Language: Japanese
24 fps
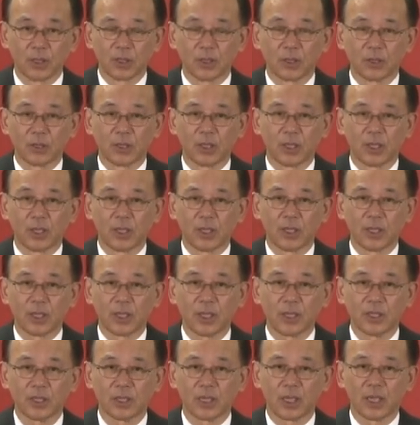で
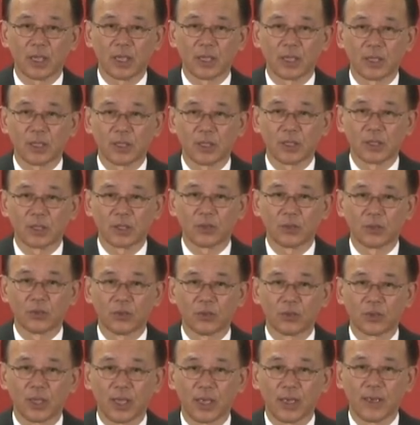現在、自
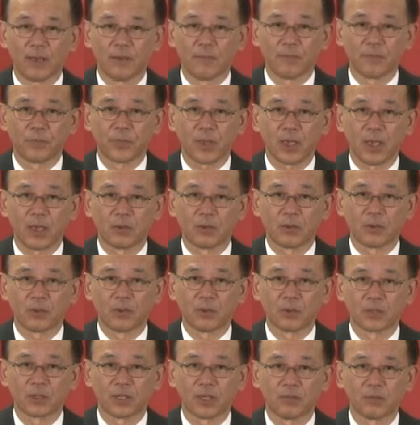公であ
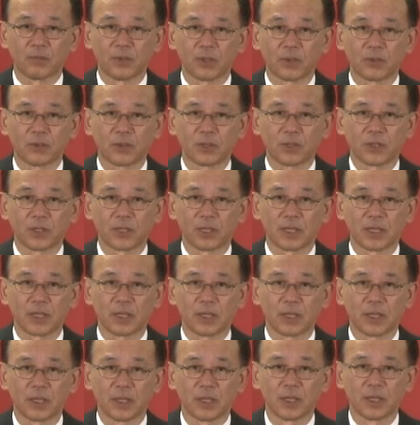の300議
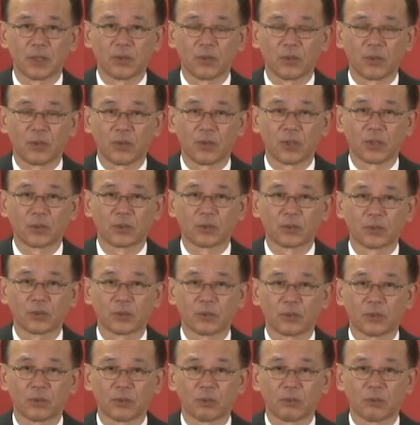席を超えるという
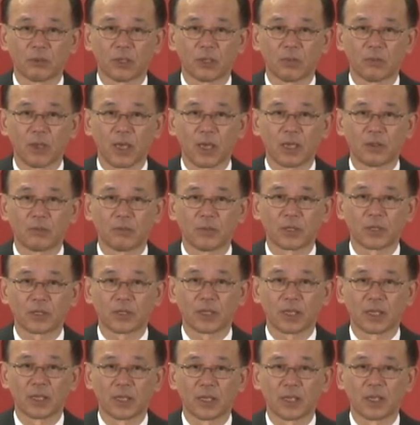ところまで参りまし
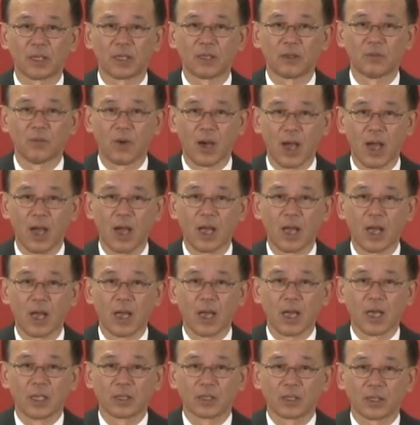た原因は
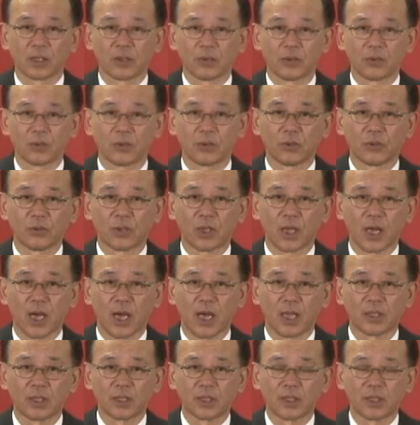先ほどのよう
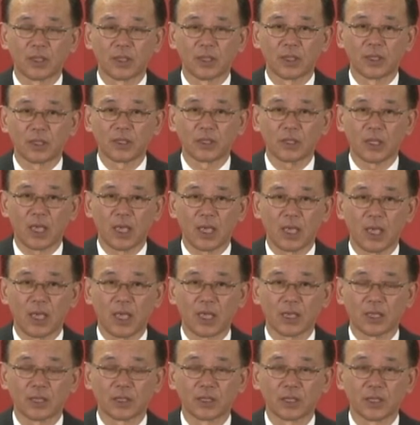な安定し
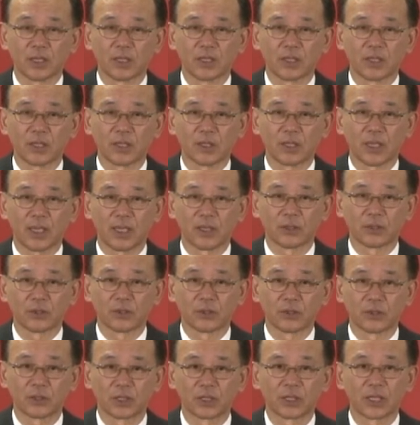た政治に対す
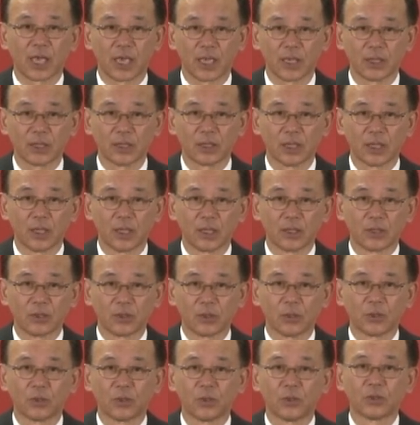る期待
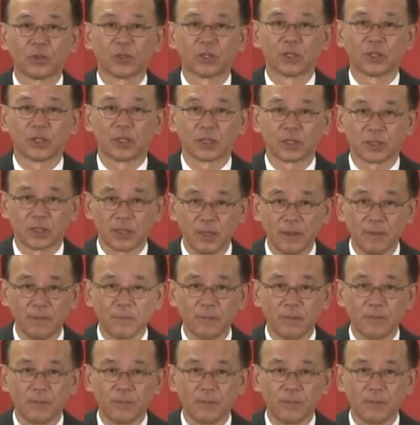と同時にですね